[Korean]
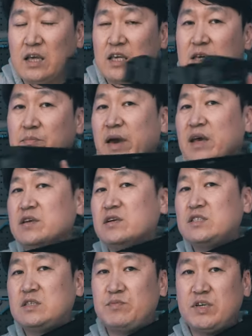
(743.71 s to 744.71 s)
이 배선
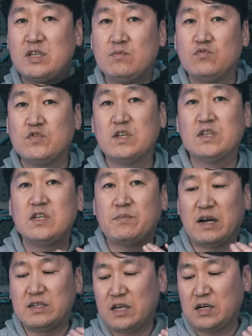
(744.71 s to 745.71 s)
씹히는 문제들이
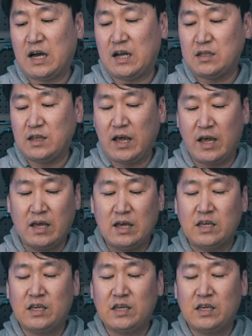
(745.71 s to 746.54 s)
발생을 하는데